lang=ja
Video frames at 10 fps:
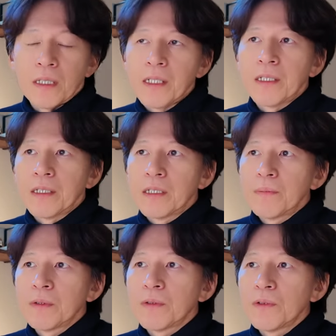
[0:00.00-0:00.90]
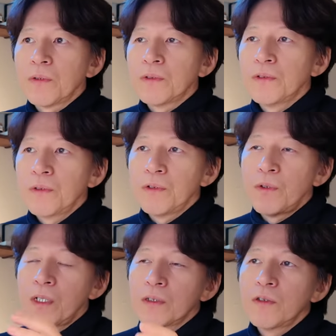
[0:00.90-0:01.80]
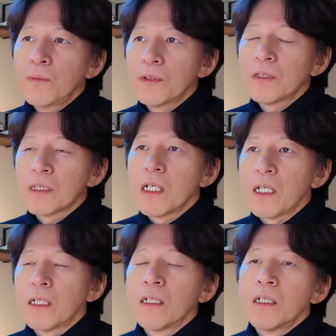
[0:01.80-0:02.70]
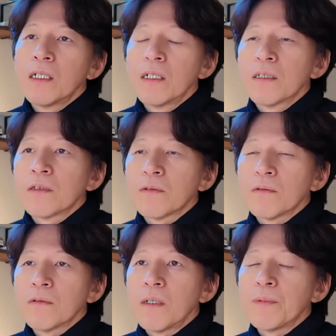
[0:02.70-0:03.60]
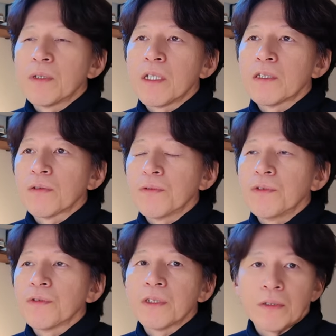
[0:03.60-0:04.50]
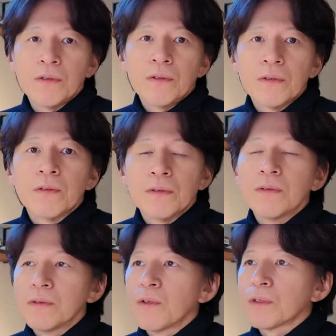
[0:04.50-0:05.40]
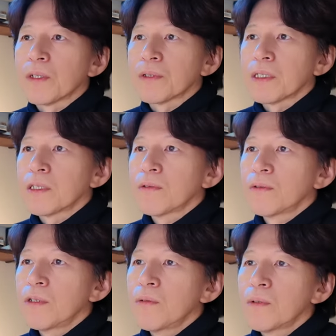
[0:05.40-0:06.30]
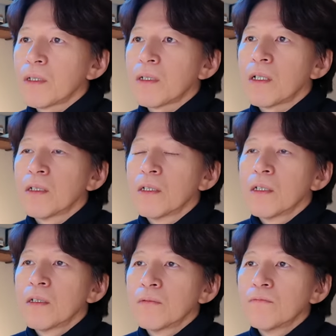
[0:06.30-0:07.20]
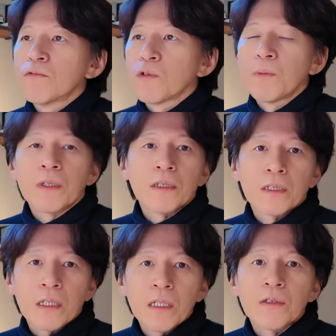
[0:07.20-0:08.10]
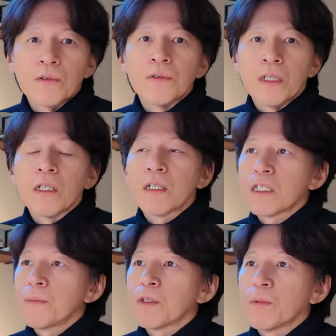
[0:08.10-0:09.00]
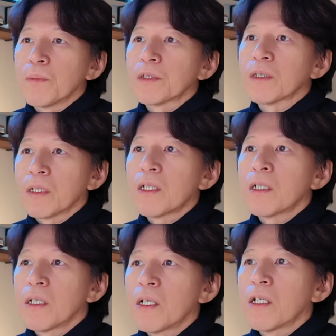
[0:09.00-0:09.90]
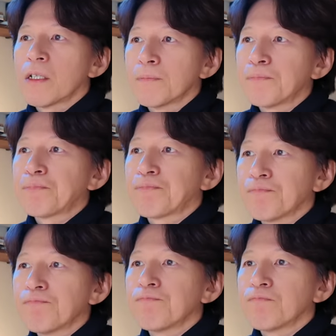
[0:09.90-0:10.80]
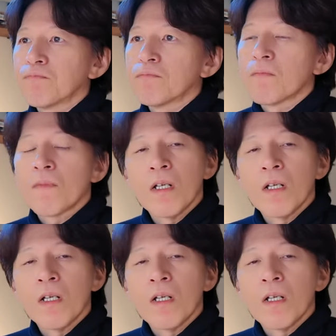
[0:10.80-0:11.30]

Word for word: はい。その余裕、余白を持ったそのアプリケーションを運用していく、うん、動作をさせていくっていうのはなんか、うん、とても大切かなというふうにね、改めて思いましたね。はい。うん。